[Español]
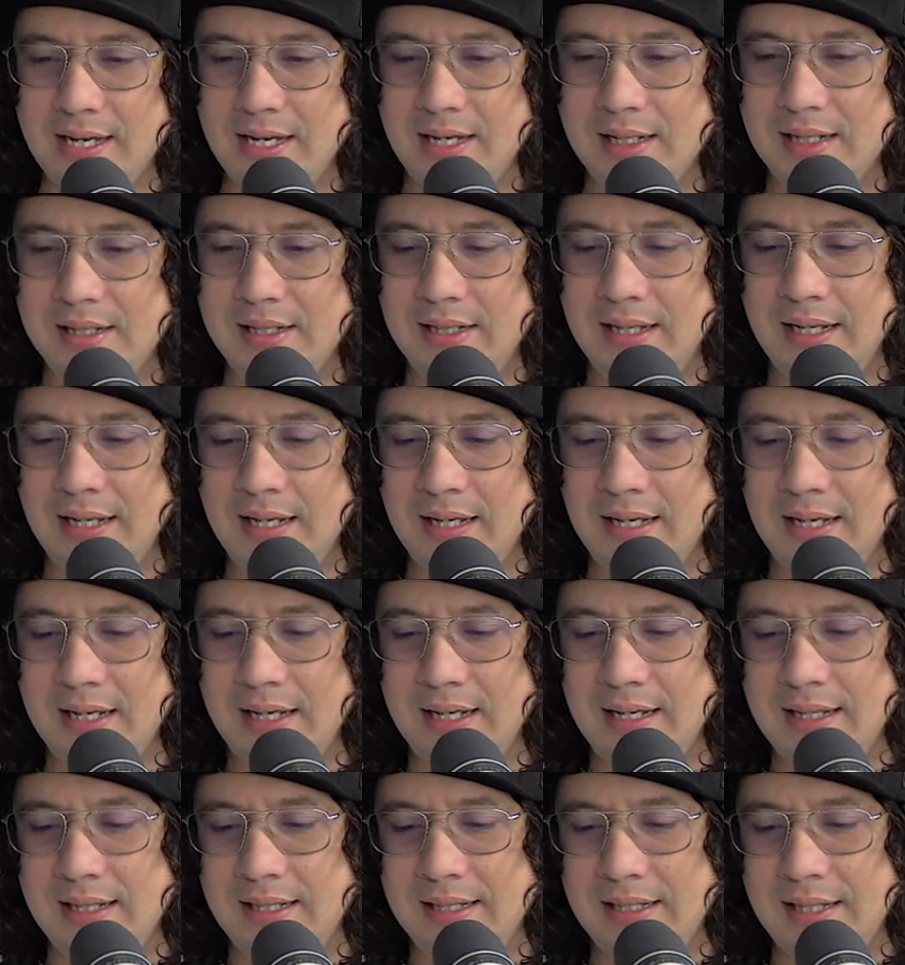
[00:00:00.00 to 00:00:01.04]

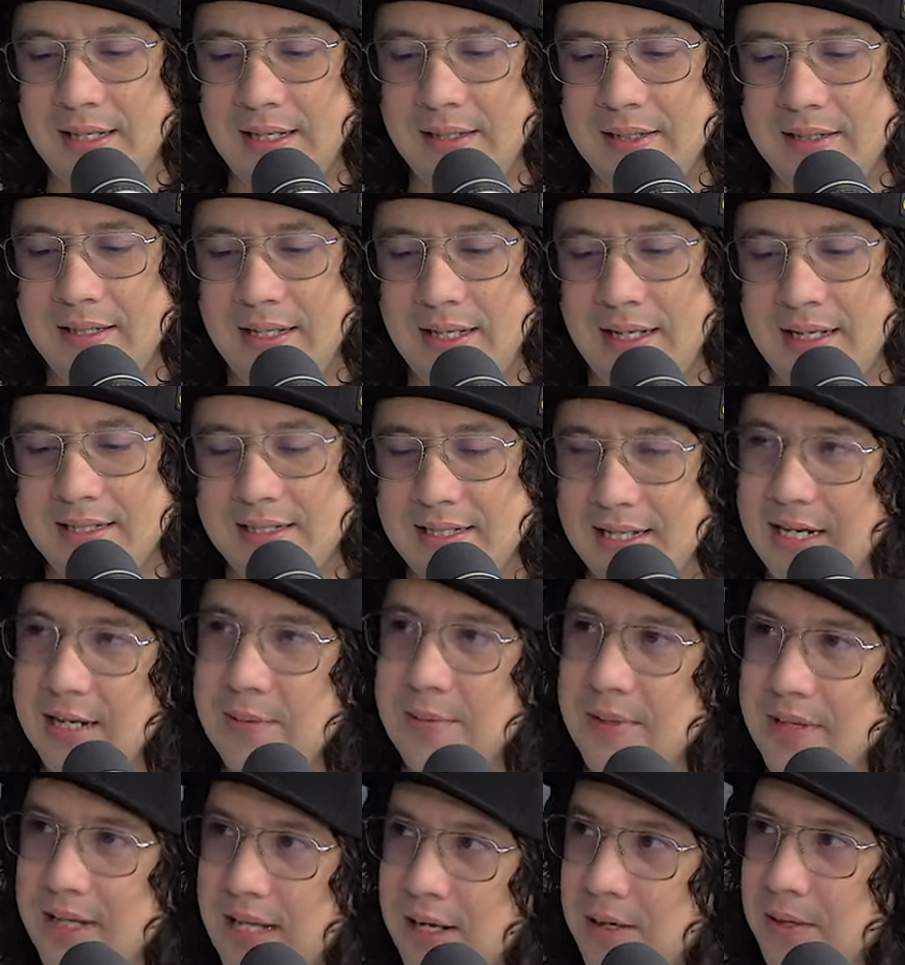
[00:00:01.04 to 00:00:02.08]
de, hacer el
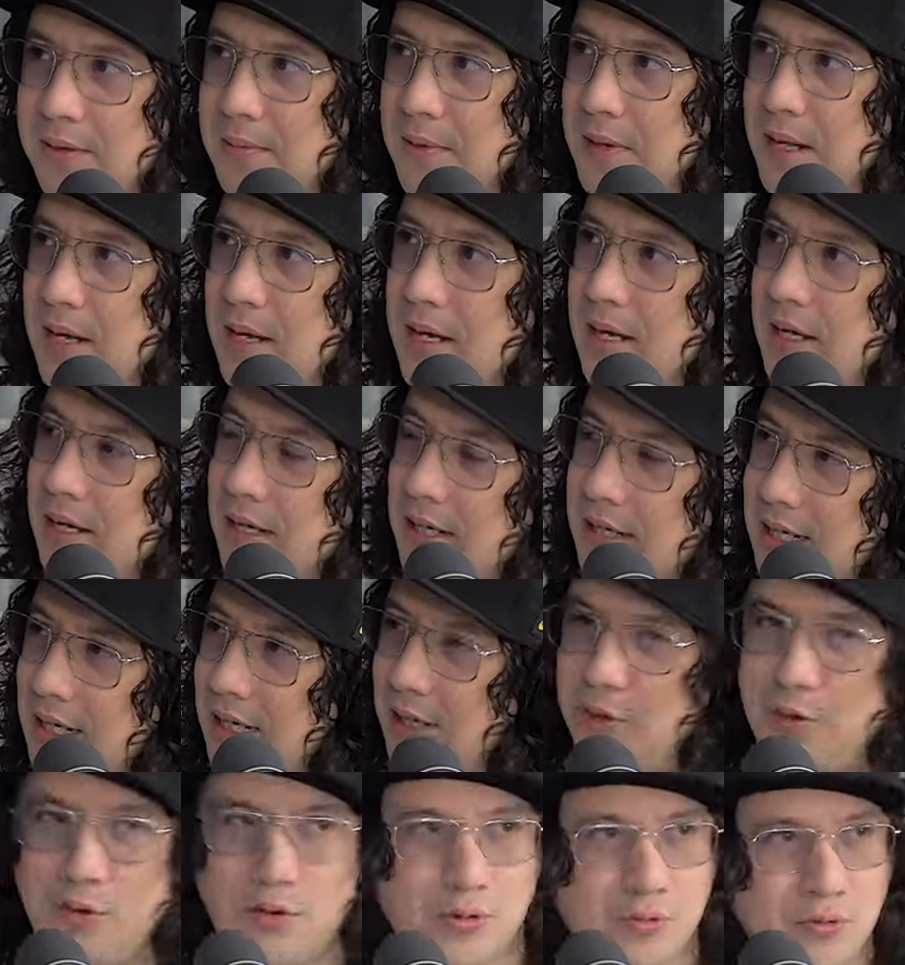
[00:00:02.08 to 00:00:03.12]
video y en
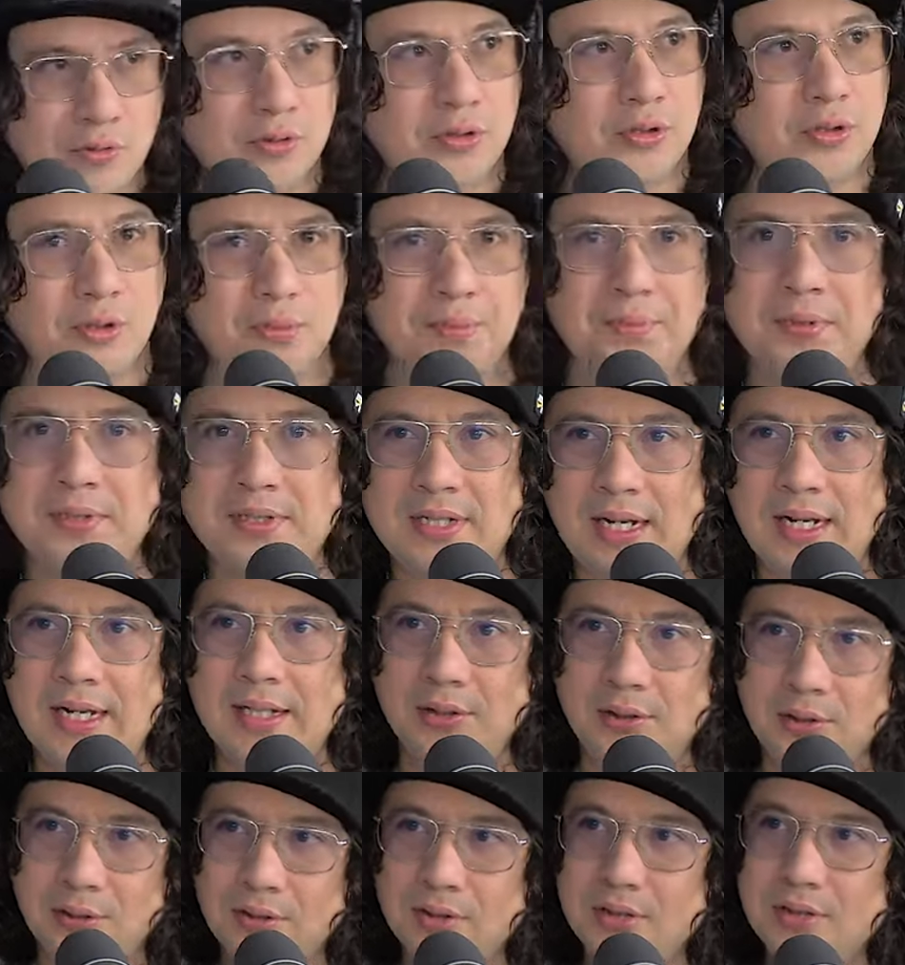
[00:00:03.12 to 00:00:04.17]
conjunto, pues acá
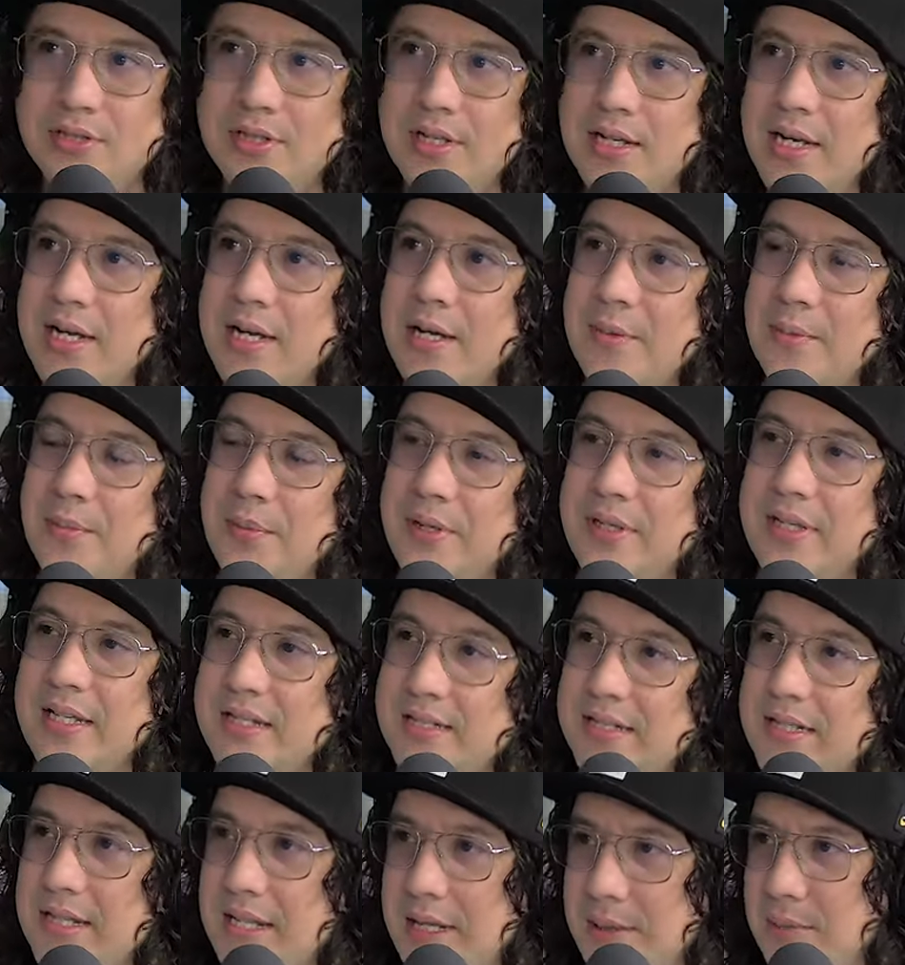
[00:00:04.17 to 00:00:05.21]
todos, pues
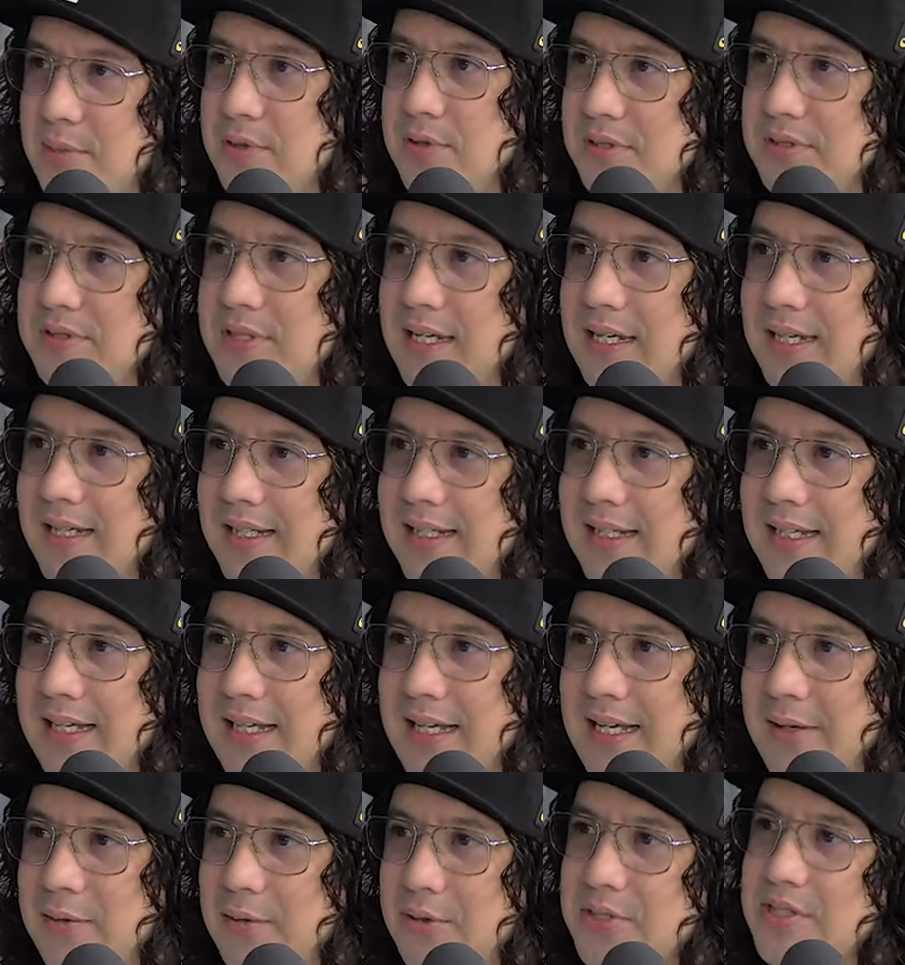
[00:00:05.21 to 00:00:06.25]
decidimos de, de
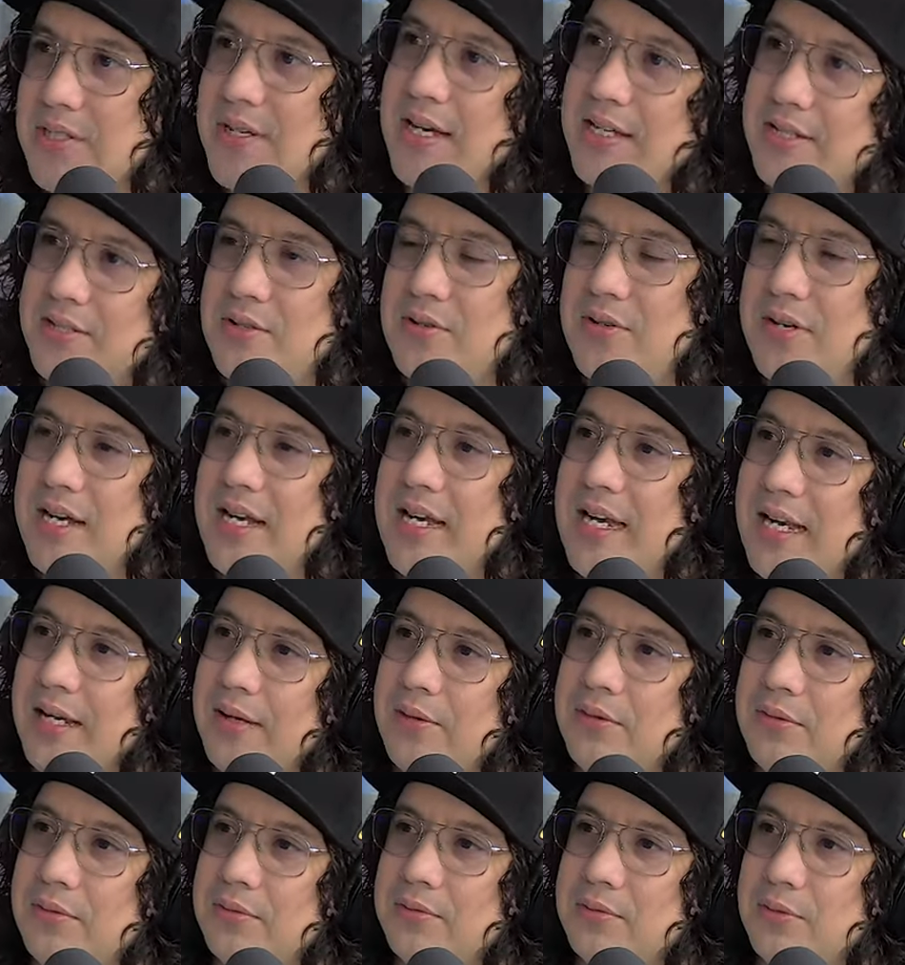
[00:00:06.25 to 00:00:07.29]
que vos ibas a ser
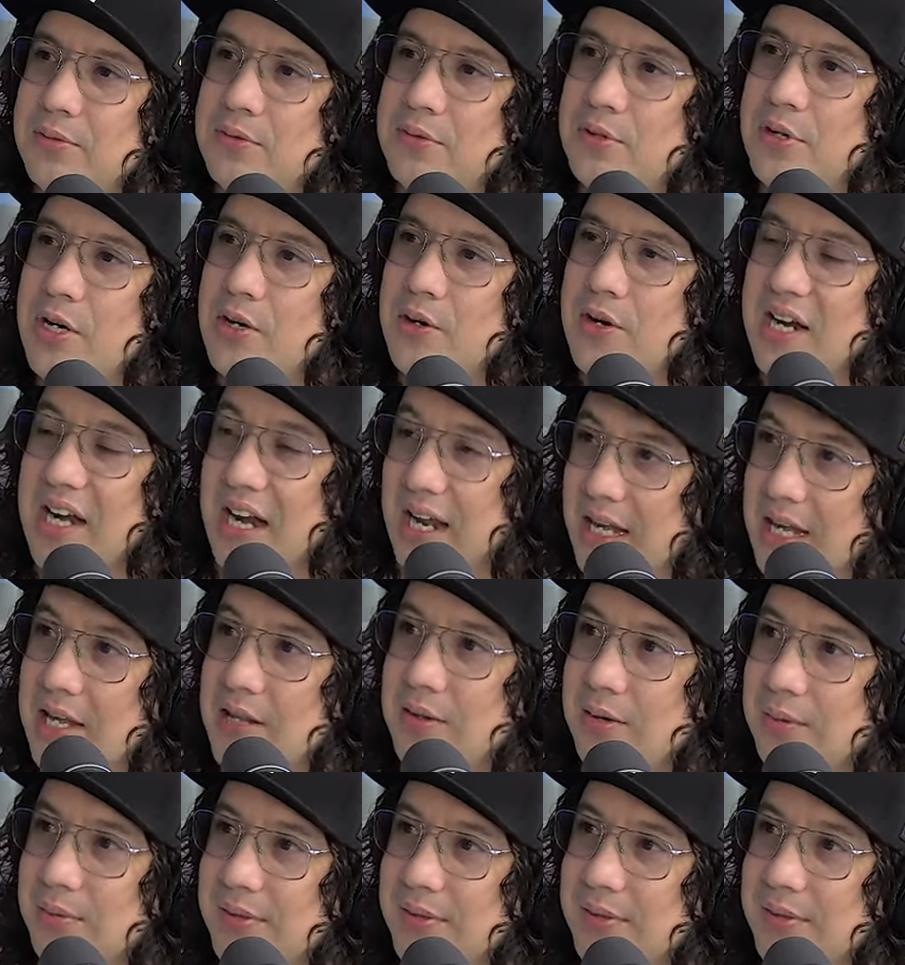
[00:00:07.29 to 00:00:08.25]
uno de los elegidos, ¿me